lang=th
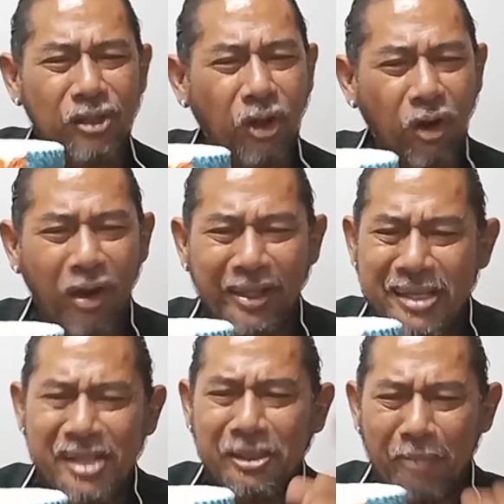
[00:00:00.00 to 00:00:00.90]

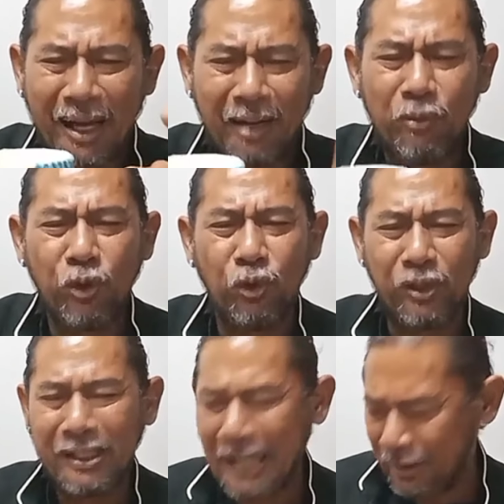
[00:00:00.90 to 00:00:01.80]
220 บาทครับอุดหนุน
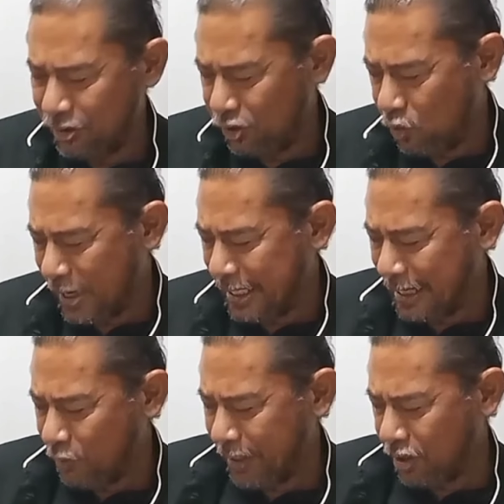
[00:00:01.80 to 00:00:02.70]
กันด้วยนะครั
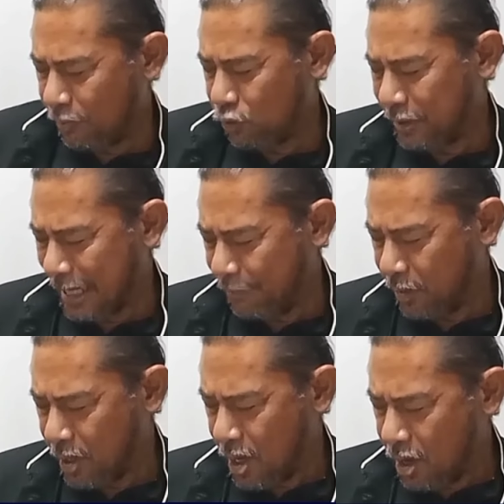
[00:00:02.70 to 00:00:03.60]
บ วันนี้ขอบคุณครับ
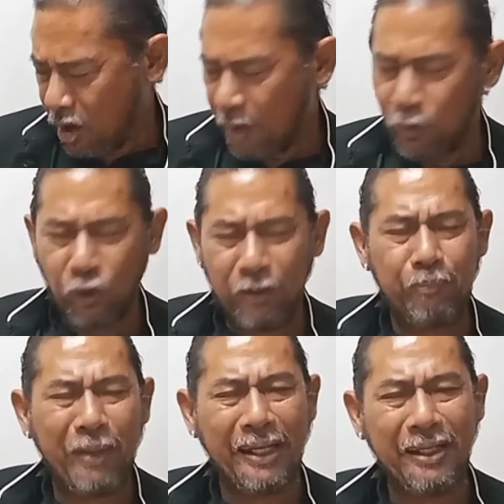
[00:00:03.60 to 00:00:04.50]
ขอบคุณ
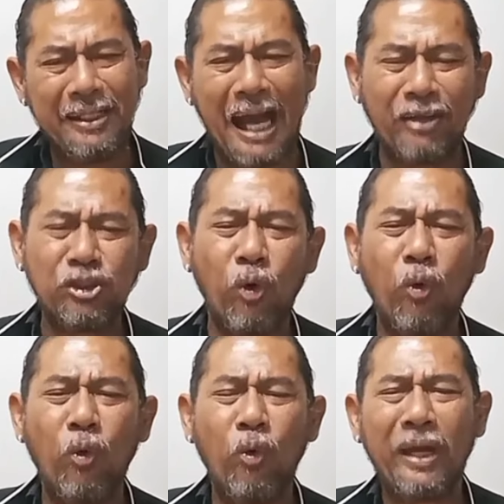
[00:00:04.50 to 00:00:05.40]
เป็นอย่างสู
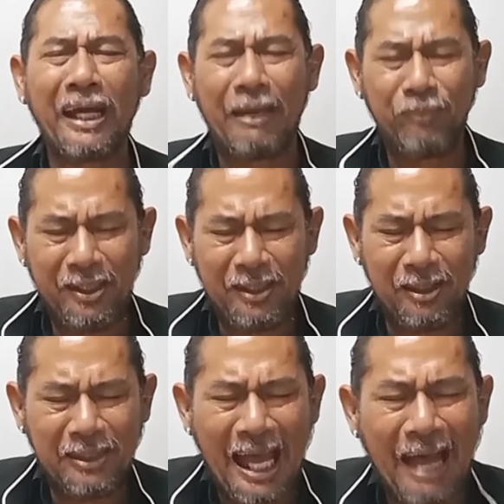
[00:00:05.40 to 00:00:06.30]
งนะครับ ที่ติด
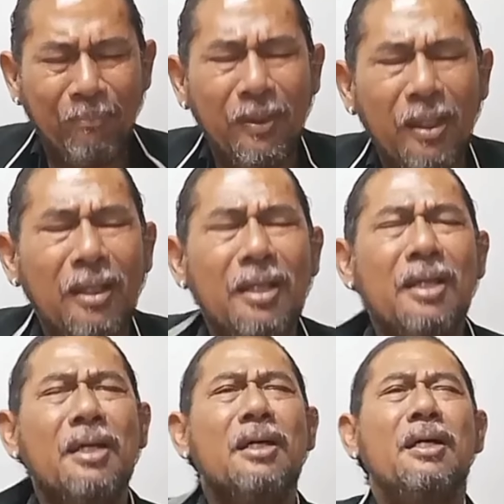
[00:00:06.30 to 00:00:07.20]
ตาม
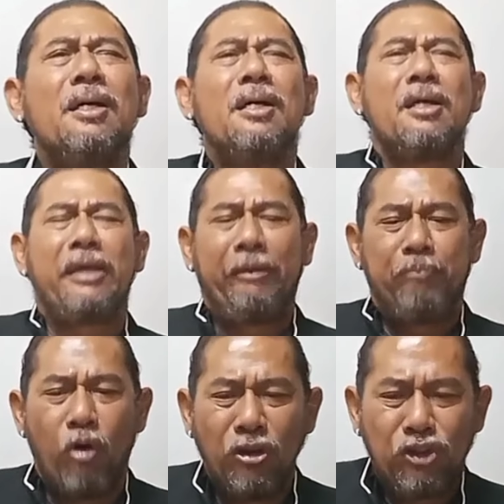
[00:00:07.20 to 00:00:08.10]
กิจโพ
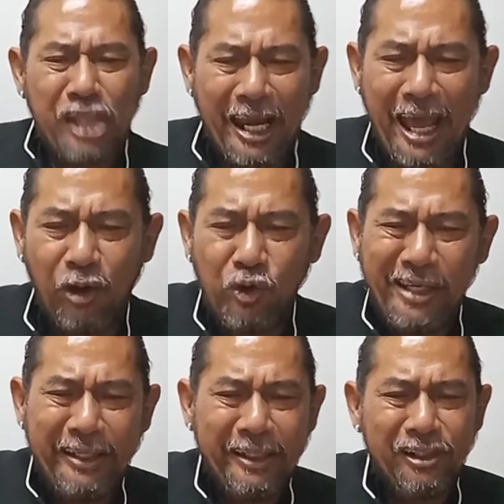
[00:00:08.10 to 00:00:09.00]
สชาแนลด้วย
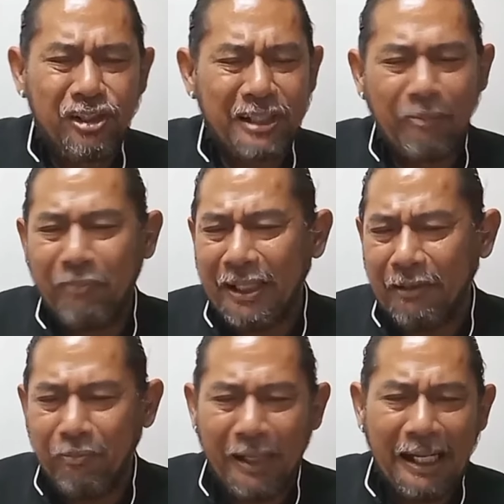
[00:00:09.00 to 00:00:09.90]
ดีเสมอ
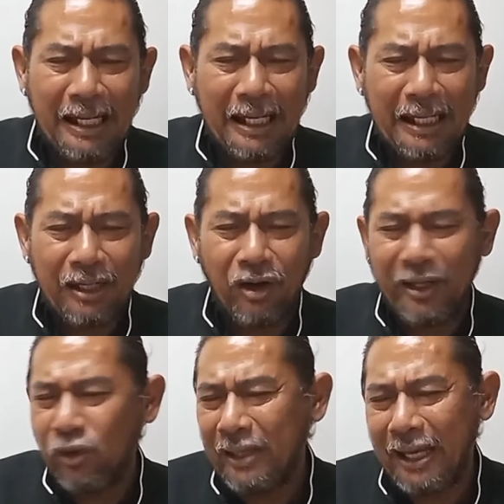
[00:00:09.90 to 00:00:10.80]
มา ขอให้
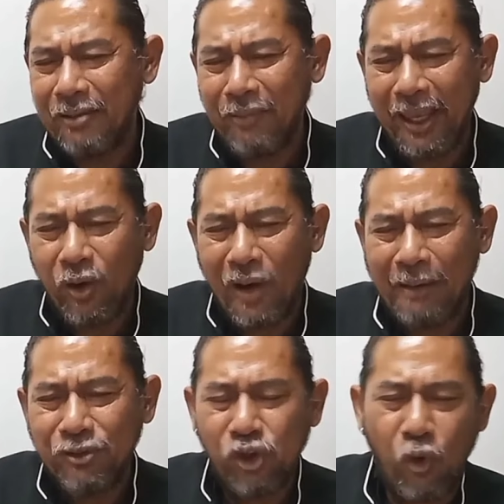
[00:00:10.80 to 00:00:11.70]
ทุกท่านมีความ
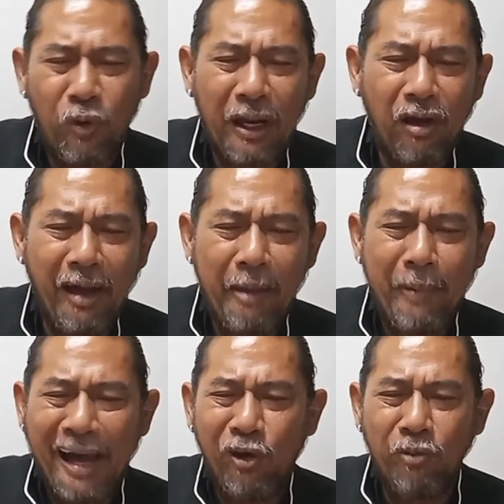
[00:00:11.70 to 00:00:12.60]
สุข และขอให้พ
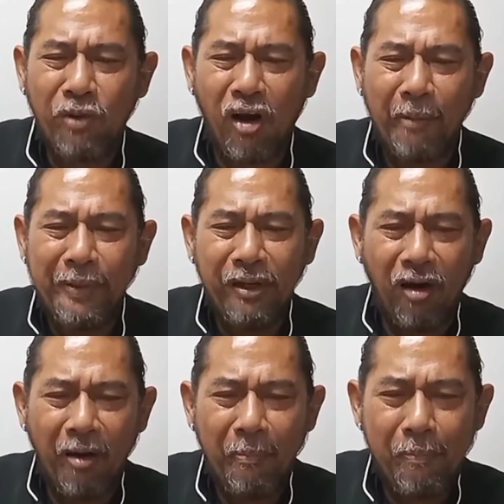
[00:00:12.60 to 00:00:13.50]
ระคุ้มครองพี่น้อง
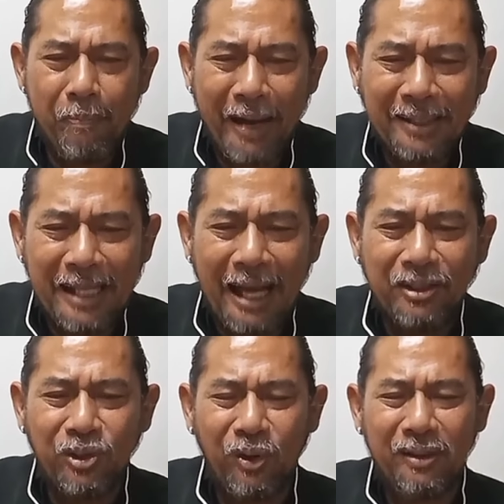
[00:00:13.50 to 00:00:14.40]
ประชาชน